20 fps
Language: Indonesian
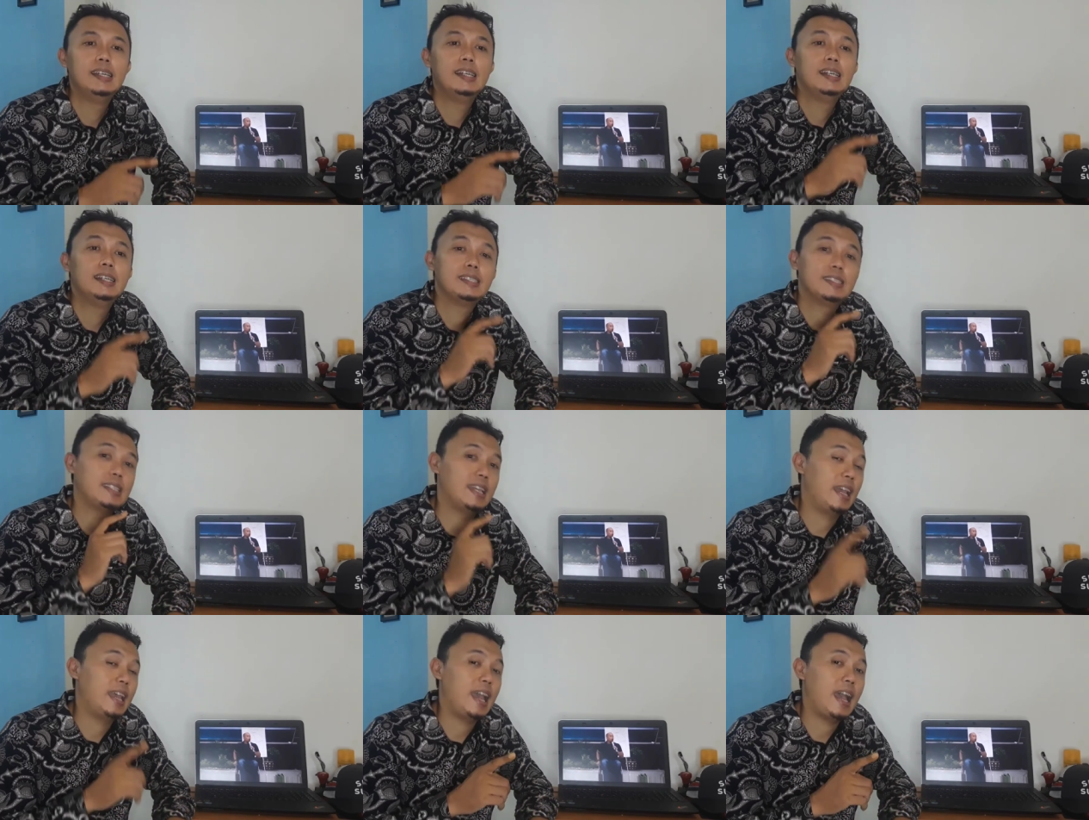
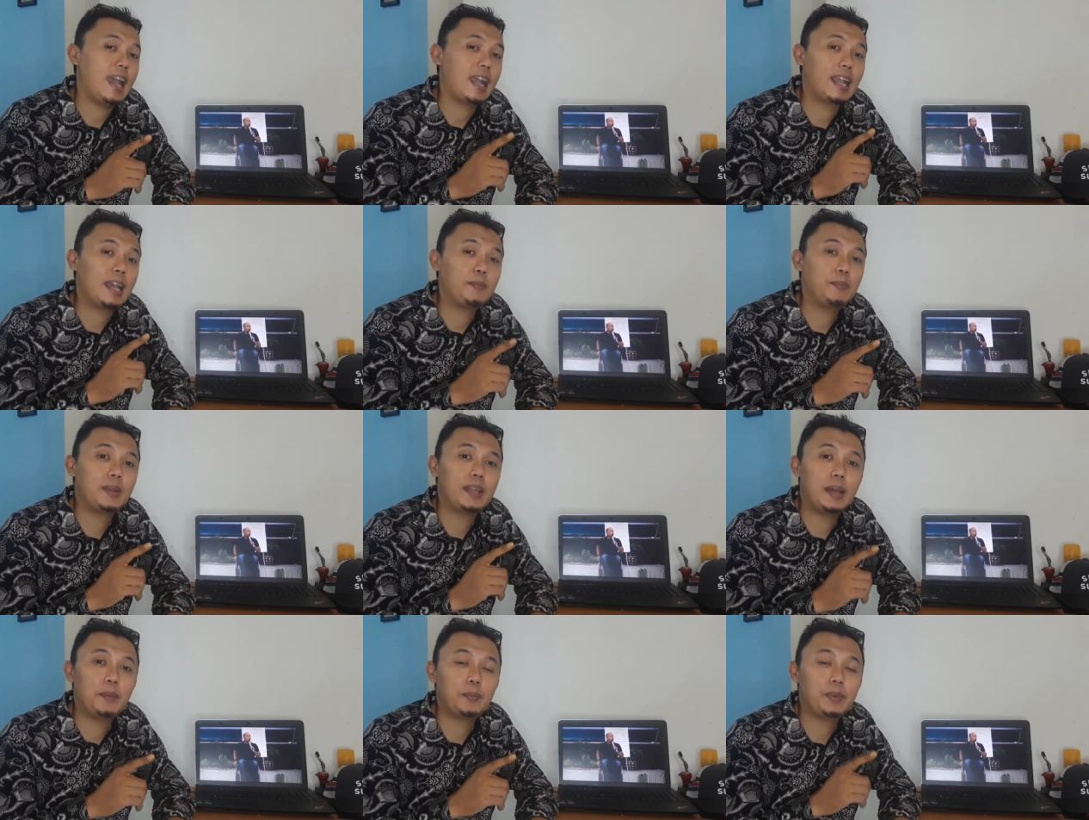saya
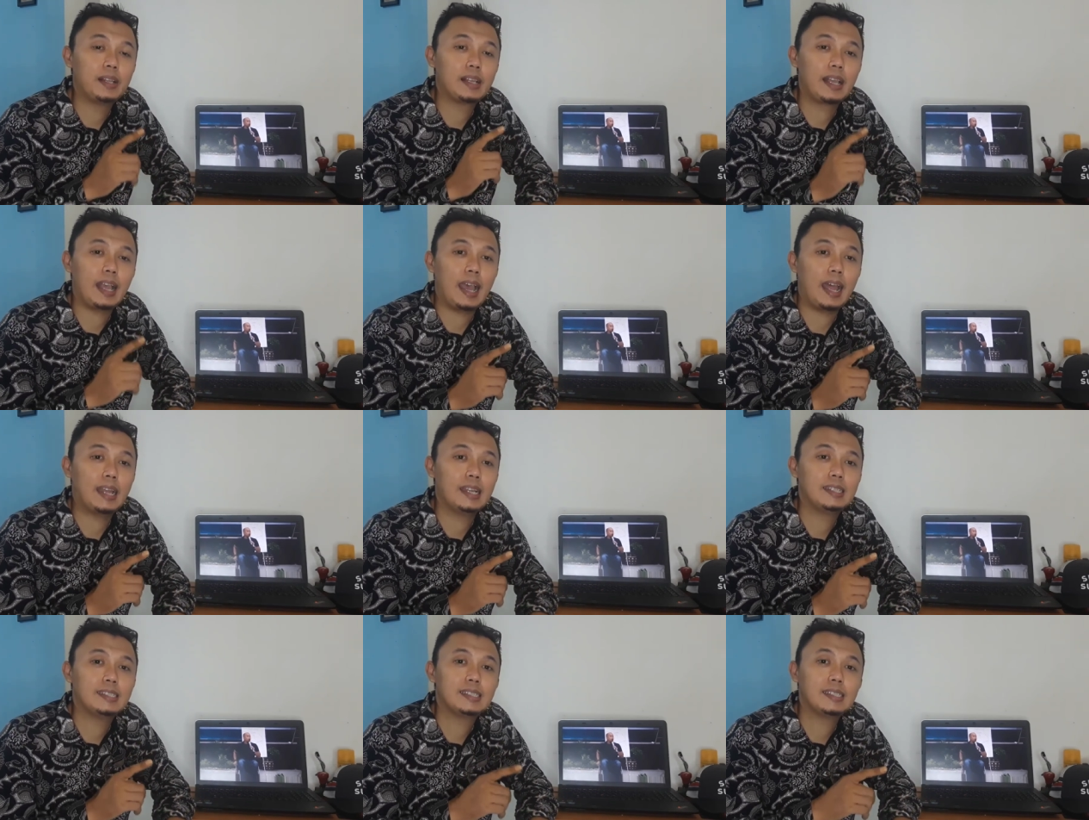akan
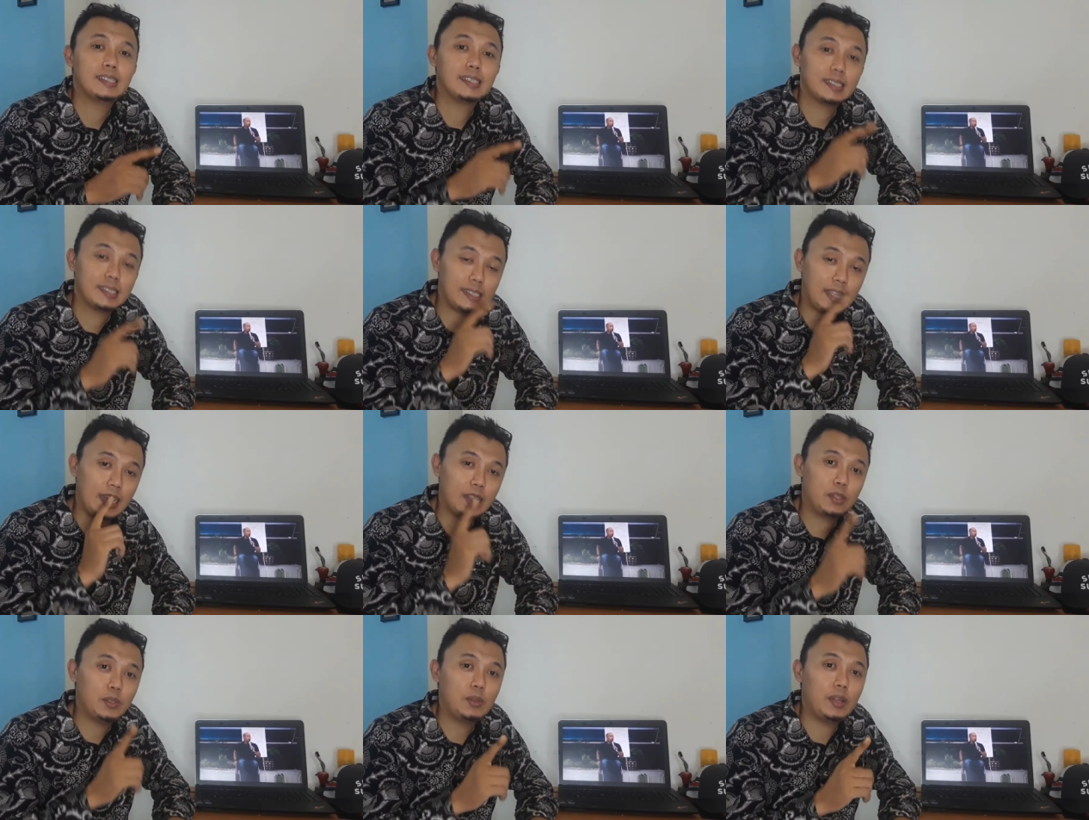menampilkan
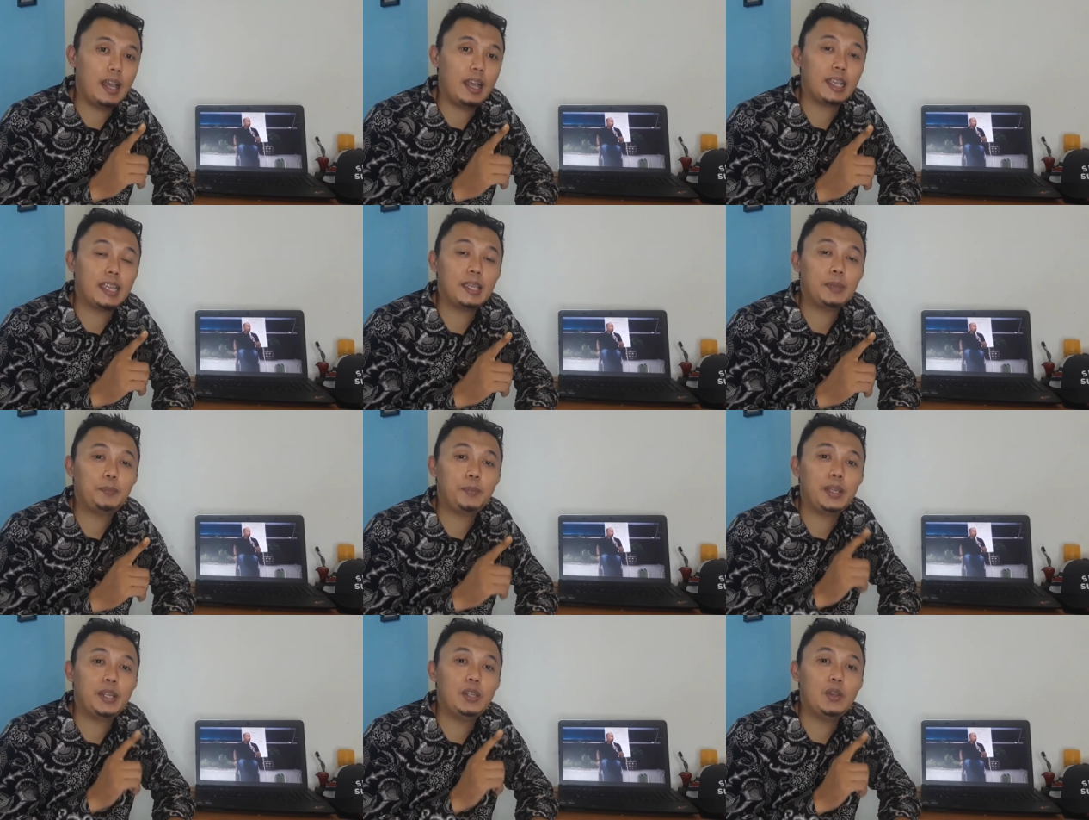satu lagi
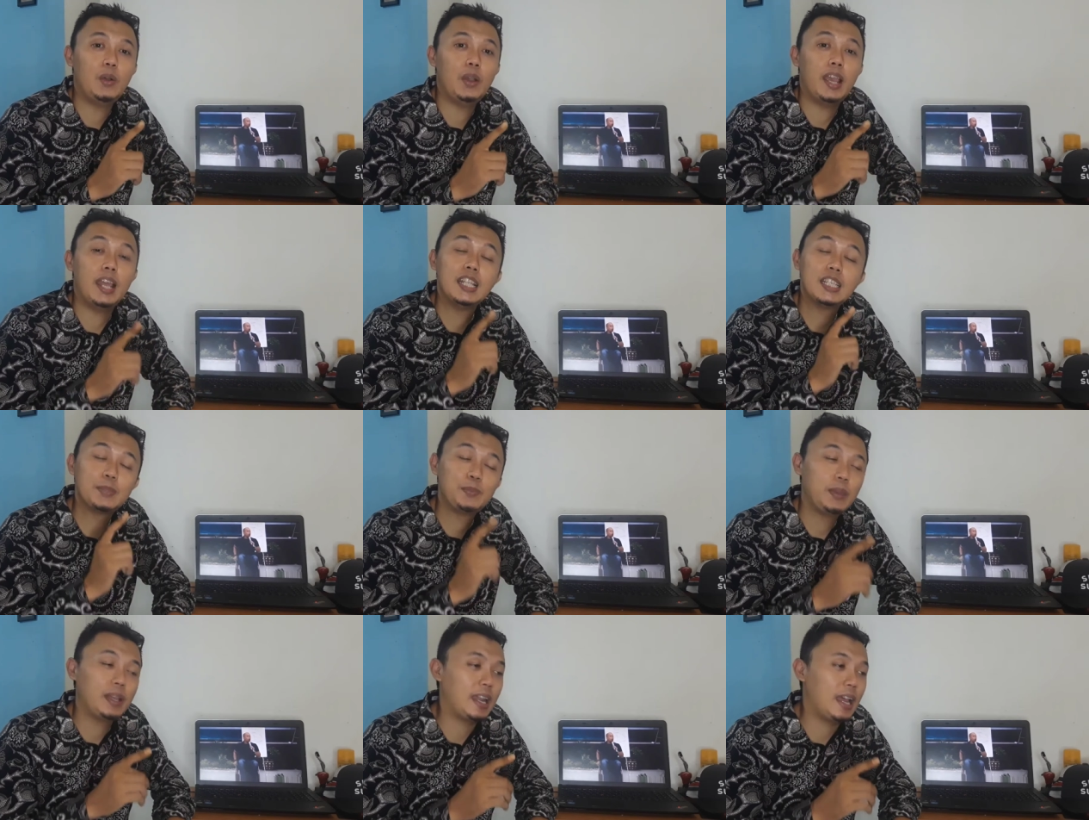video
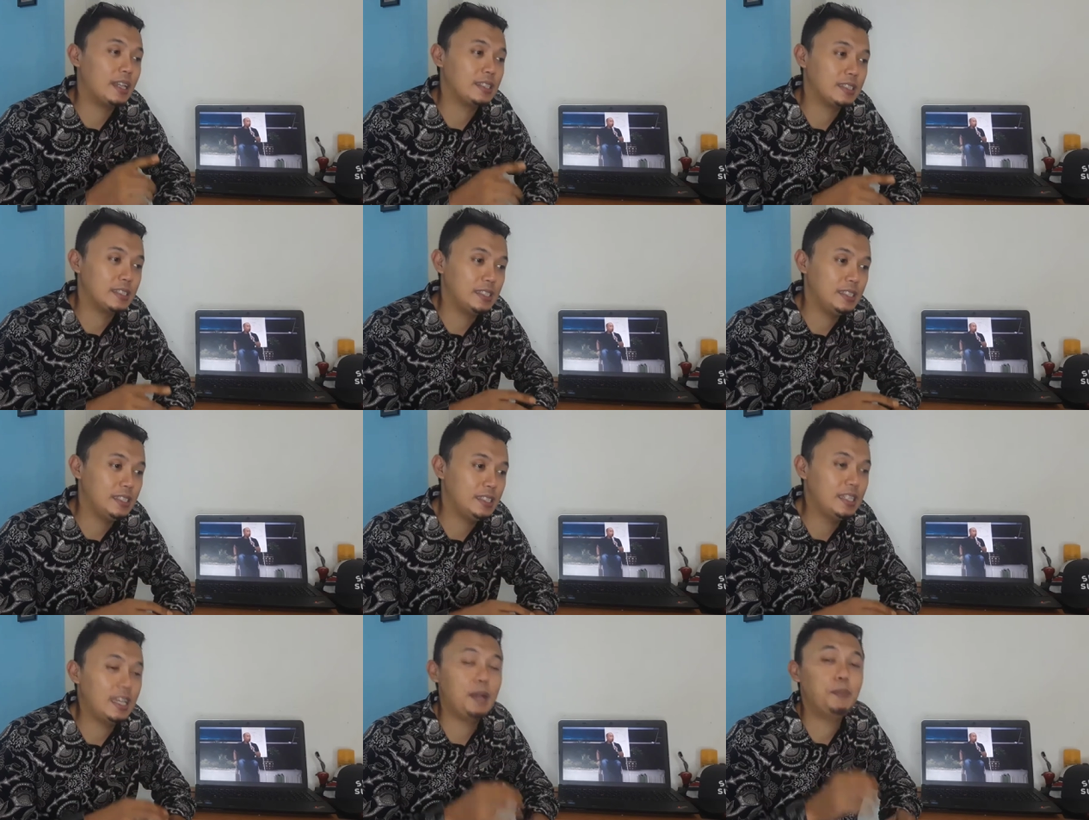
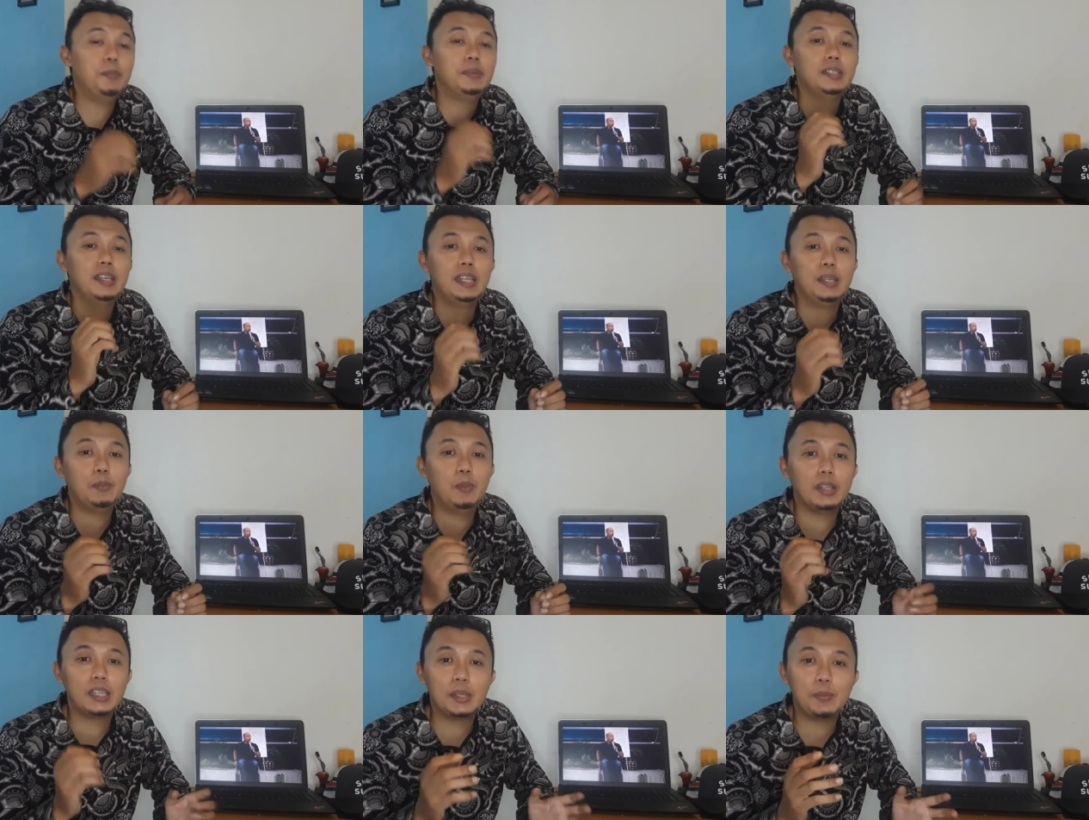inspirasi yang menjadi
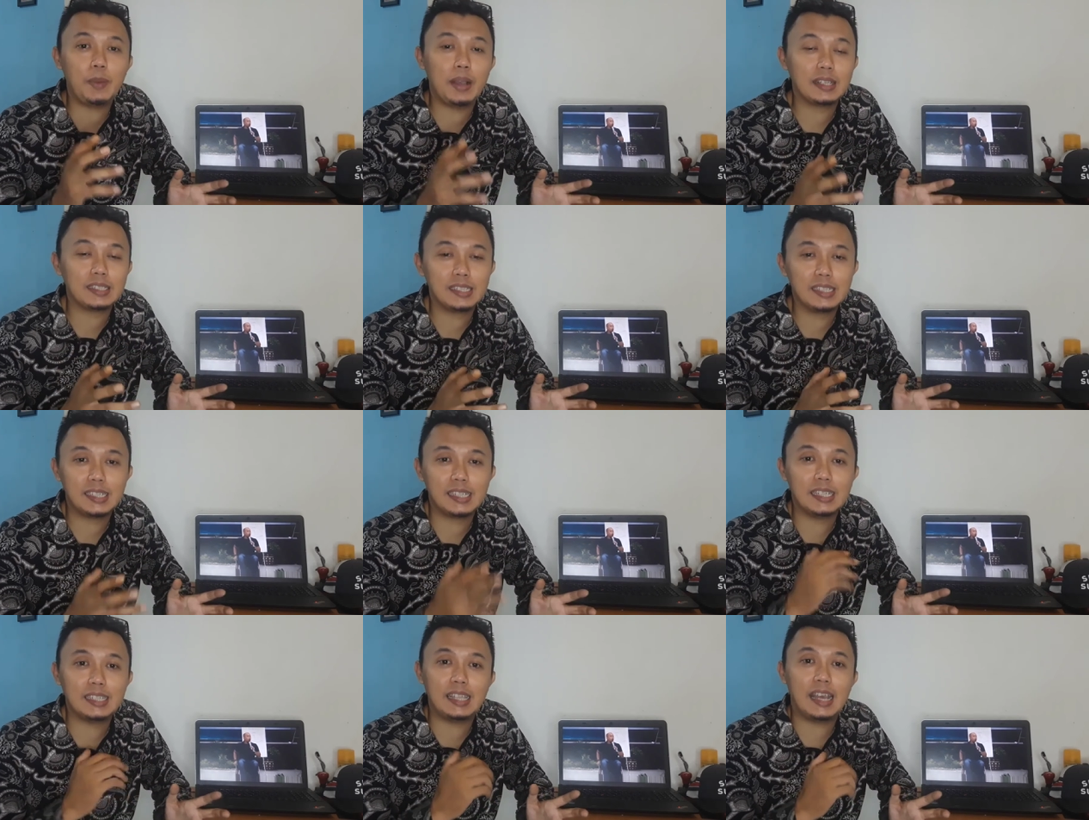motivasi
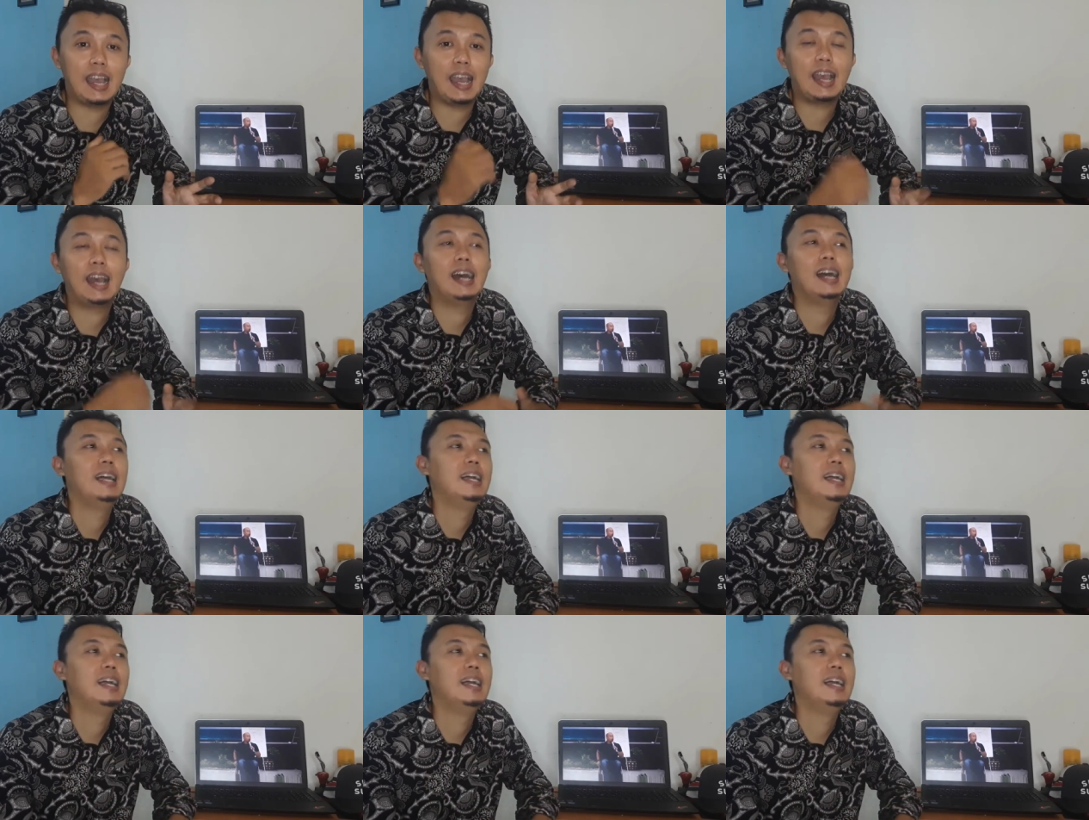kita